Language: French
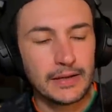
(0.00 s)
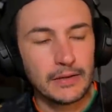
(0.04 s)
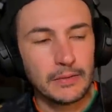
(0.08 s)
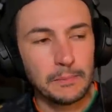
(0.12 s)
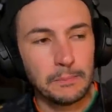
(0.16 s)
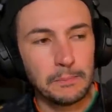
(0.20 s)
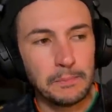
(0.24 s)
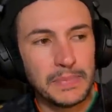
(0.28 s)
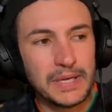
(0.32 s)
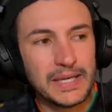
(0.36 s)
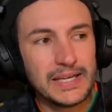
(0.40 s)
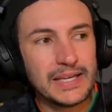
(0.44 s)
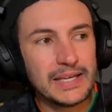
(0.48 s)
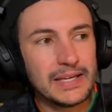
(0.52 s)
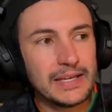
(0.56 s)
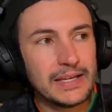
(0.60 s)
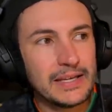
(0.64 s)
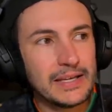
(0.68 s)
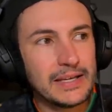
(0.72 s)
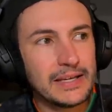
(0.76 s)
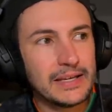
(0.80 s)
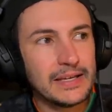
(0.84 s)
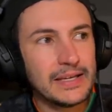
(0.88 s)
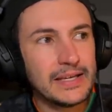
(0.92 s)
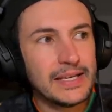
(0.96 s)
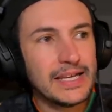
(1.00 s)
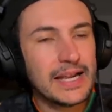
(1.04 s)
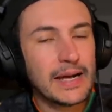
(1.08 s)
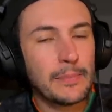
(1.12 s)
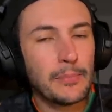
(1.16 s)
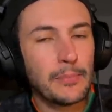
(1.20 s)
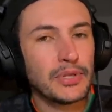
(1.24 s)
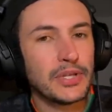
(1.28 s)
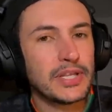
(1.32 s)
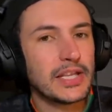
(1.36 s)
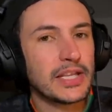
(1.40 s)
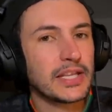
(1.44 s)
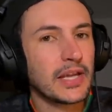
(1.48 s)
ben, il a
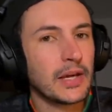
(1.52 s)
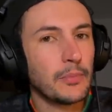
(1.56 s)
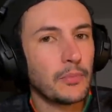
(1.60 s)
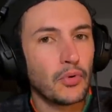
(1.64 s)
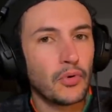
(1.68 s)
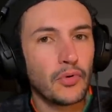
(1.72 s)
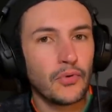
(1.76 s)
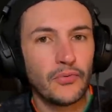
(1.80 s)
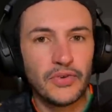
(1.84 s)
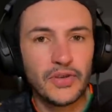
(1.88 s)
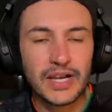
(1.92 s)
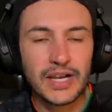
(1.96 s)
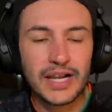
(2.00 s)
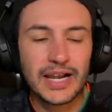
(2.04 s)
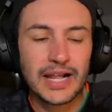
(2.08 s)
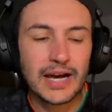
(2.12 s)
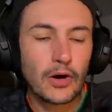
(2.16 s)
peut-être un profil à